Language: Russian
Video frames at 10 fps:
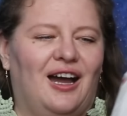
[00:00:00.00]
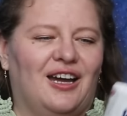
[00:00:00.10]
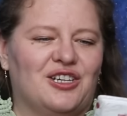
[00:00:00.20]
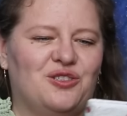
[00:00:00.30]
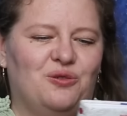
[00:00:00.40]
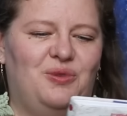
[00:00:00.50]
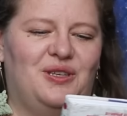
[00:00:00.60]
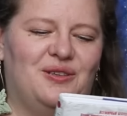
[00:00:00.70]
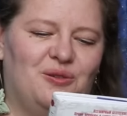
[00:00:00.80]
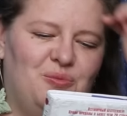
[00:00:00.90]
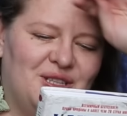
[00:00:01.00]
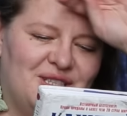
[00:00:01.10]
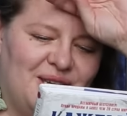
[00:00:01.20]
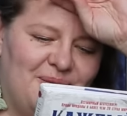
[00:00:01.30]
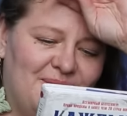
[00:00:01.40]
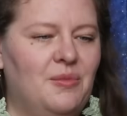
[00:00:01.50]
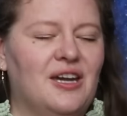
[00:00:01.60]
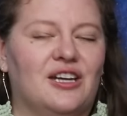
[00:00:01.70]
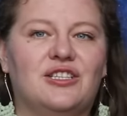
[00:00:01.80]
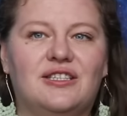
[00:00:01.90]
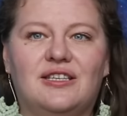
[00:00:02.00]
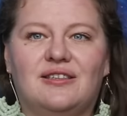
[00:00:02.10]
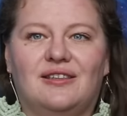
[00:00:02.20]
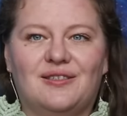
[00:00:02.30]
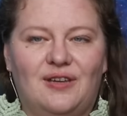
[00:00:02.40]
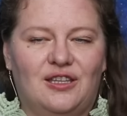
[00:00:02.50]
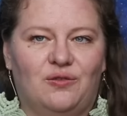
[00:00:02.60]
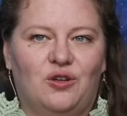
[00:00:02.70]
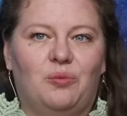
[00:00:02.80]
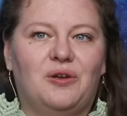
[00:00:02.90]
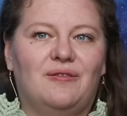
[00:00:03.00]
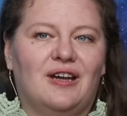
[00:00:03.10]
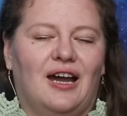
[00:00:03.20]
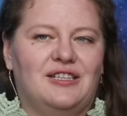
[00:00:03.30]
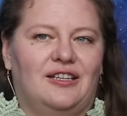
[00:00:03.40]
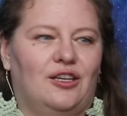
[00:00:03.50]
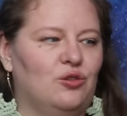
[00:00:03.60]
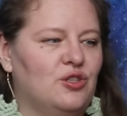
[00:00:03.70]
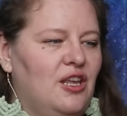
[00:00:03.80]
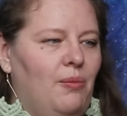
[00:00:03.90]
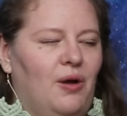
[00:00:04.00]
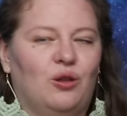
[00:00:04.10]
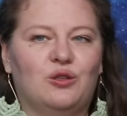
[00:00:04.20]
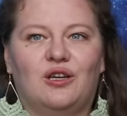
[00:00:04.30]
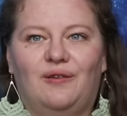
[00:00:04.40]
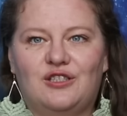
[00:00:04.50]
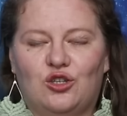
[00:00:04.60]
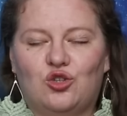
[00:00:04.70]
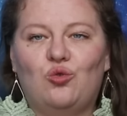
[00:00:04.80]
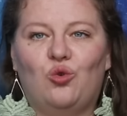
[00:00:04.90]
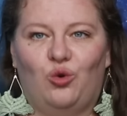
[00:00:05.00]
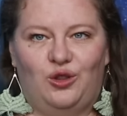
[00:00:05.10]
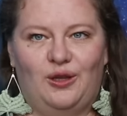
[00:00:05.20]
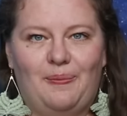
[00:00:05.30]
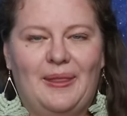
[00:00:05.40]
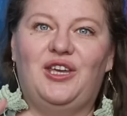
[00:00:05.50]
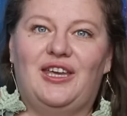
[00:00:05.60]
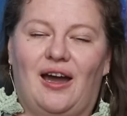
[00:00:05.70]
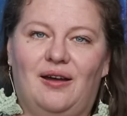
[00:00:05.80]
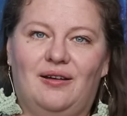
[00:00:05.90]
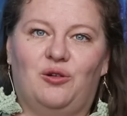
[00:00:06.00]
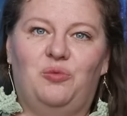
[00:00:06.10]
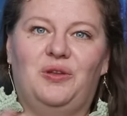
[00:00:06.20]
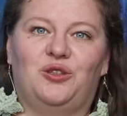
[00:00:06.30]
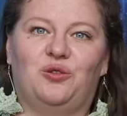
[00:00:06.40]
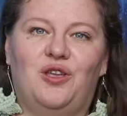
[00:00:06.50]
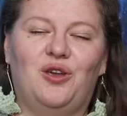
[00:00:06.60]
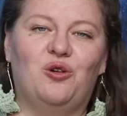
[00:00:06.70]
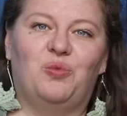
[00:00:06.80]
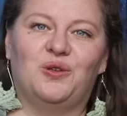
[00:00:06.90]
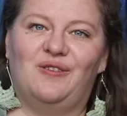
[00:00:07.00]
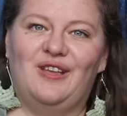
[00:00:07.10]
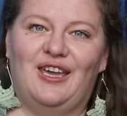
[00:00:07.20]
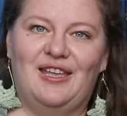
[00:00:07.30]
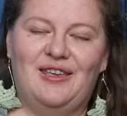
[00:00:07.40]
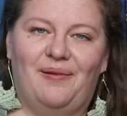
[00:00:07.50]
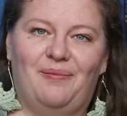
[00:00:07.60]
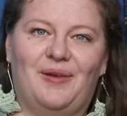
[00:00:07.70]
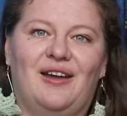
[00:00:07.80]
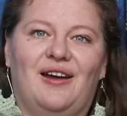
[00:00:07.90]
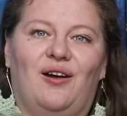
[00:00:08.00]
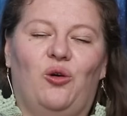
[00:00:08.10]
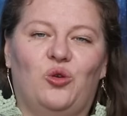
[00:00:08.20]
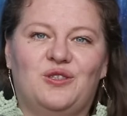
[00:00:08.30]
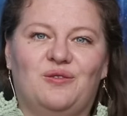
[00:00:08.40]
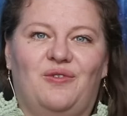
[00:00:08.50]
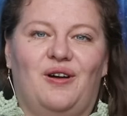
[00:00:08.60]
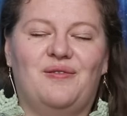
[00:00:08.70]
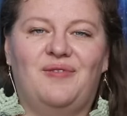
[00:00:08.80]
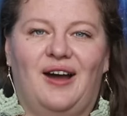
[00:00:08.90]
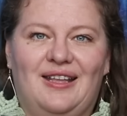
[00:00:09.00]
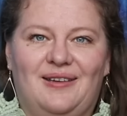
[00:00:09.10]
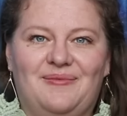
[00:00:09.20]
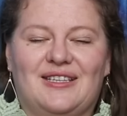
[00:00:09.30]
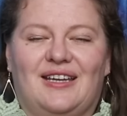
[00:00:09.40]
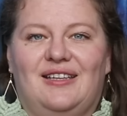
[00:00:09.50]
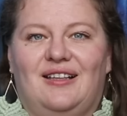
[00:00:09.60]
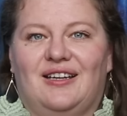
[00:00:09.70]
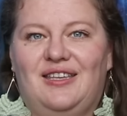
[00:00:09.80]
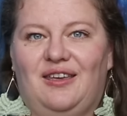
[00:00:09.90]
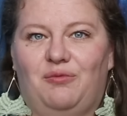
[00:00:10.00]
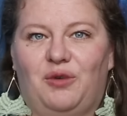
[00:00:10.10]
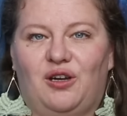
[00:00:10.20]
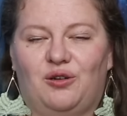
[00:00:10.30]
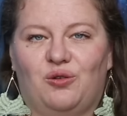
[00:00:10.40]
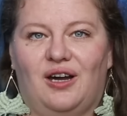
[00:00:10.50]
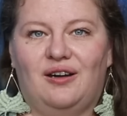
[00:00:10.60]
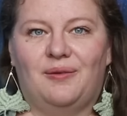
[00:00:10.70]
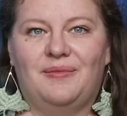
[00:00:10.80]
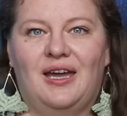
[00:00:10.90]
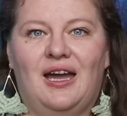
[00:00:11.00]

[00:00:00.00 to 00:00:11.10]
окажется убить, убийцей. Мне кажется, здесь название довольно привлекательное, но за ним могло скрываться что угодно. Я купила эту книгу под влиянием отзыва Вали с канала «Книги в моих руках».